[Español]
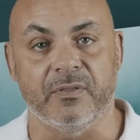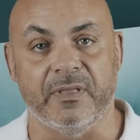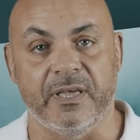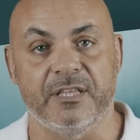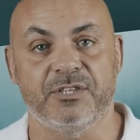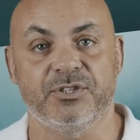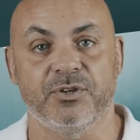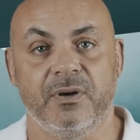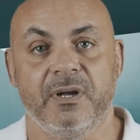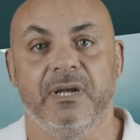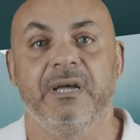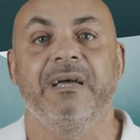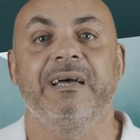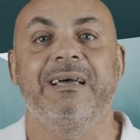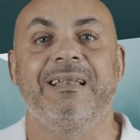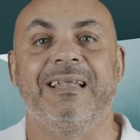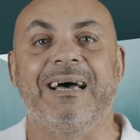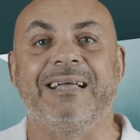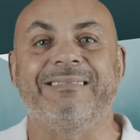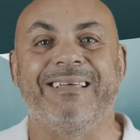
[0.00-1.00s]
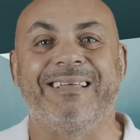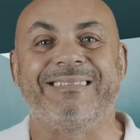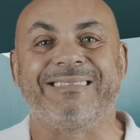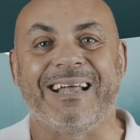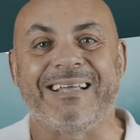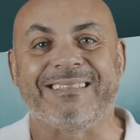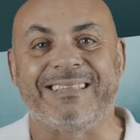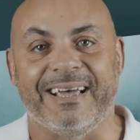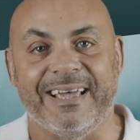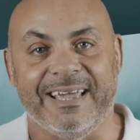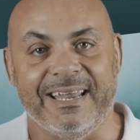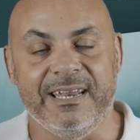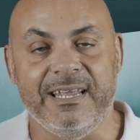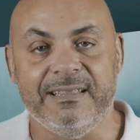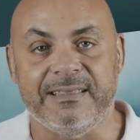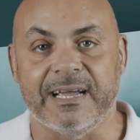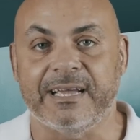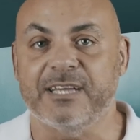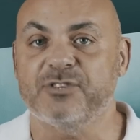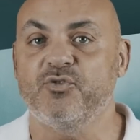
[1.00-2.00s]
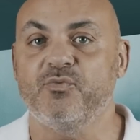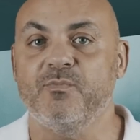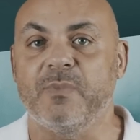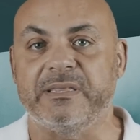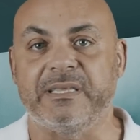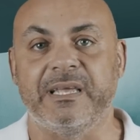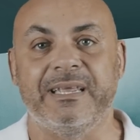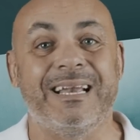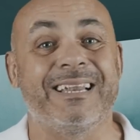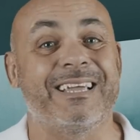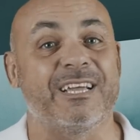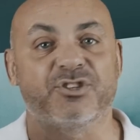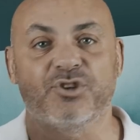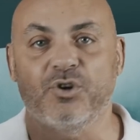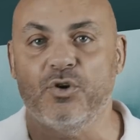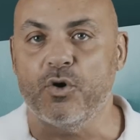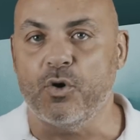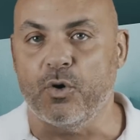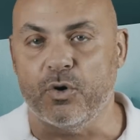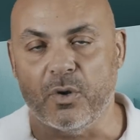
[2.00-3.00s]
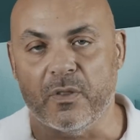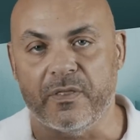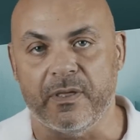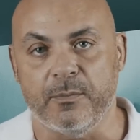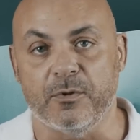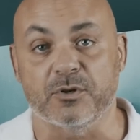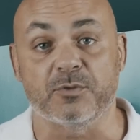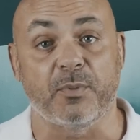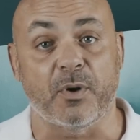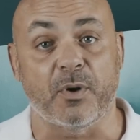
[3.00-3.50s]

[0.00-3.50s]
De hecho, la tetrataenita, que es un material que solo conocemos